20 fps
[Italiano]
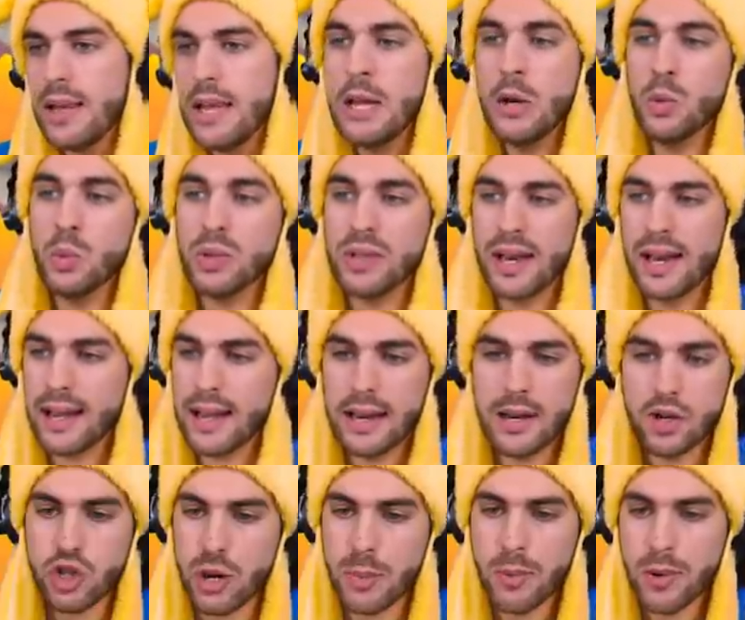Inutile che
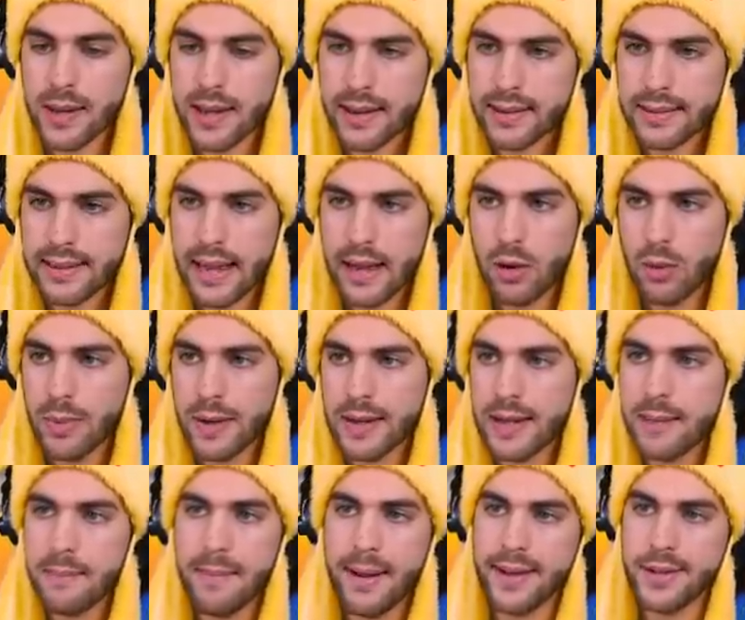leggiamo il cartello
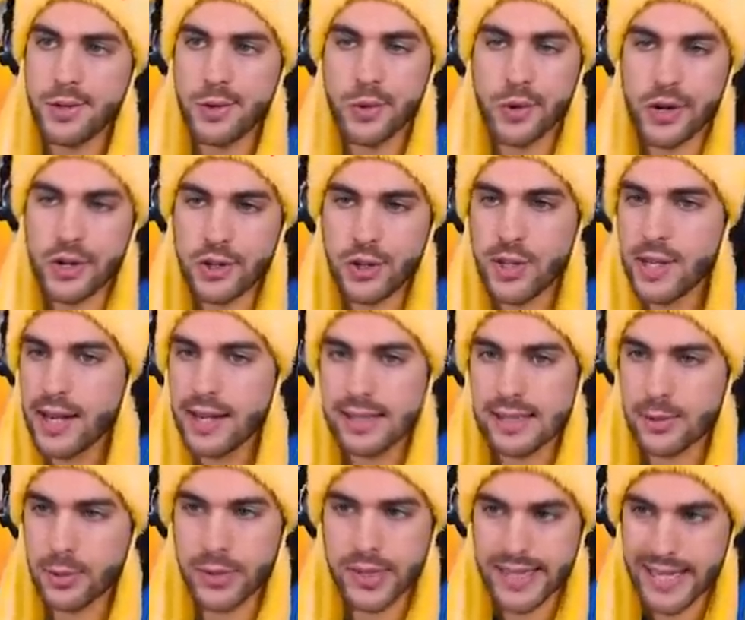perché immagino che ci dica
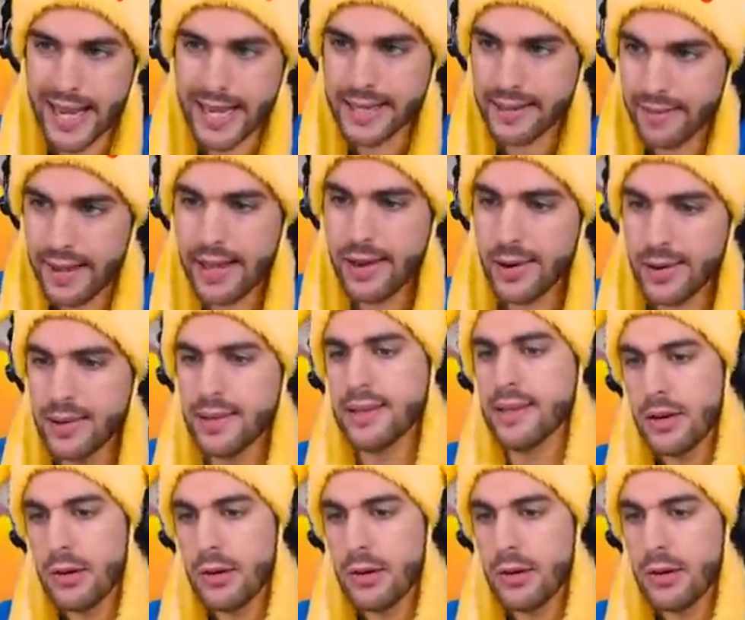stronzate, vero?